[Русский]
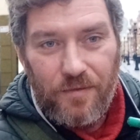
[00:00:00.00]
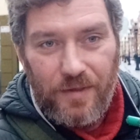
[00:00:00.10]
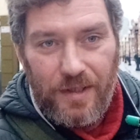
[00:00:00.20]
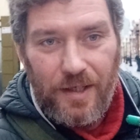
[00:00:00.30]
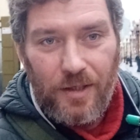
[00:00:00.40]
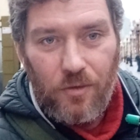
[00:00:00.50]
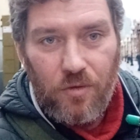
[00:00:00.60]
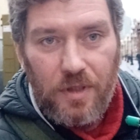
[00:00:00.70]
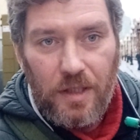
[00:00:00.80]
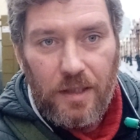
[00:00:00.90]
живых
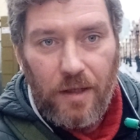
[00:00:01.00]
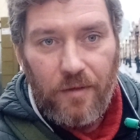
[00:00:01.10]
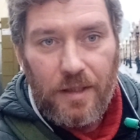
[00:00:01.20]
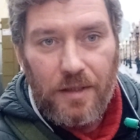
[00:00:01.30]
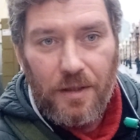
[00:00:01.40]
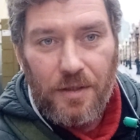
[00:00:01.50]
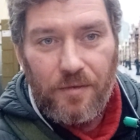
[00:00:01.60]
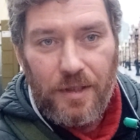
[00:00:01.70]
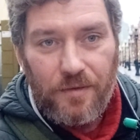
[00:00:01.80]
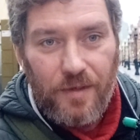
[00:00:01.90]
людей. Давайте
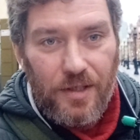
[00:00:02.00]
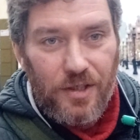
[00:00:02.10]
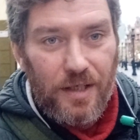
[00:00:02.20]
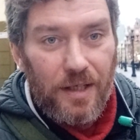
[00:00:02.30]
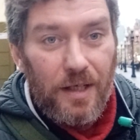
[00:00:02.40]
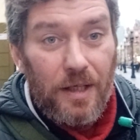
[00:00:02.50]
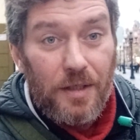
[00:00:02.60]
называть вещи